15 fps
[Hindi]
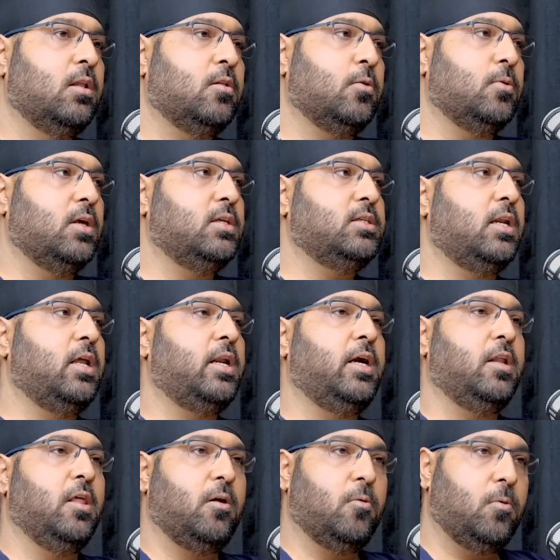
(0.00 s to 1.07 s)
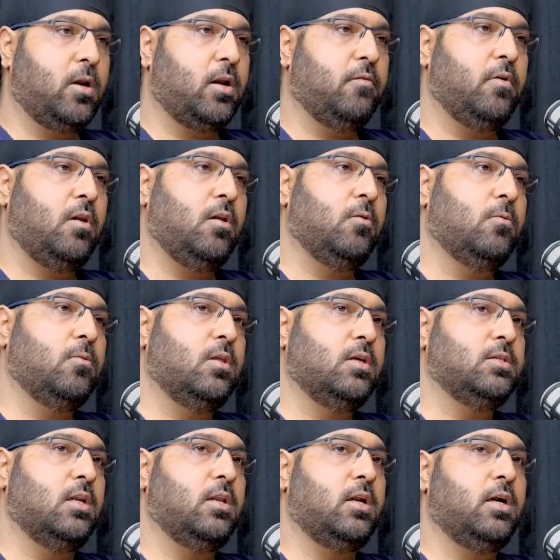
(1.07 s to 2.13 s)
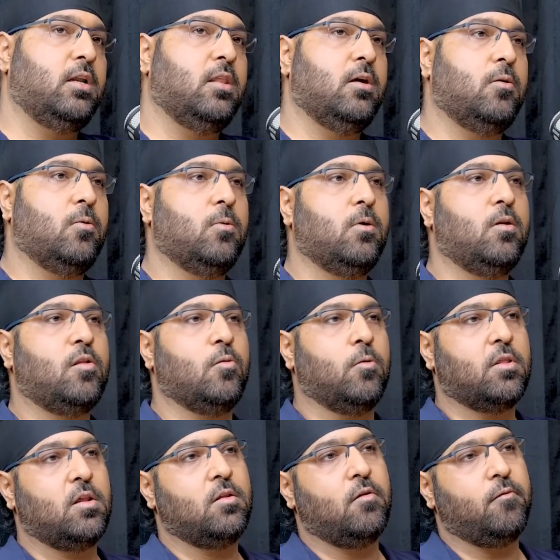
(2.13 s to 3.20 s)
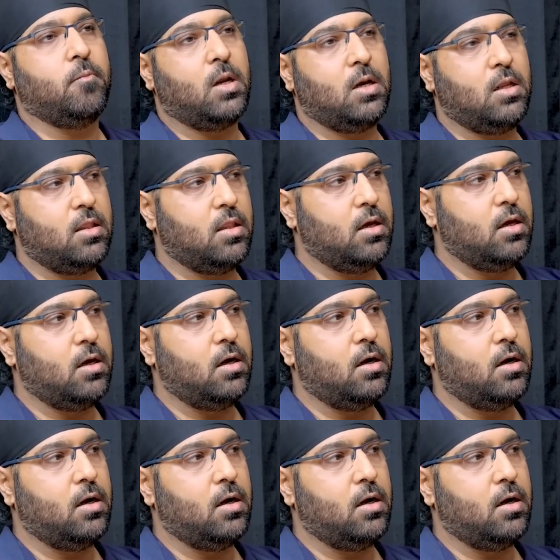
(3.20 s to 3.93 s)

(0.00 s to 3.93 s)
तो दे जनरेट देयर ओन रेवेन्यू दे जनरेट देयर ओन सोर्सेज ऑफ मनी दे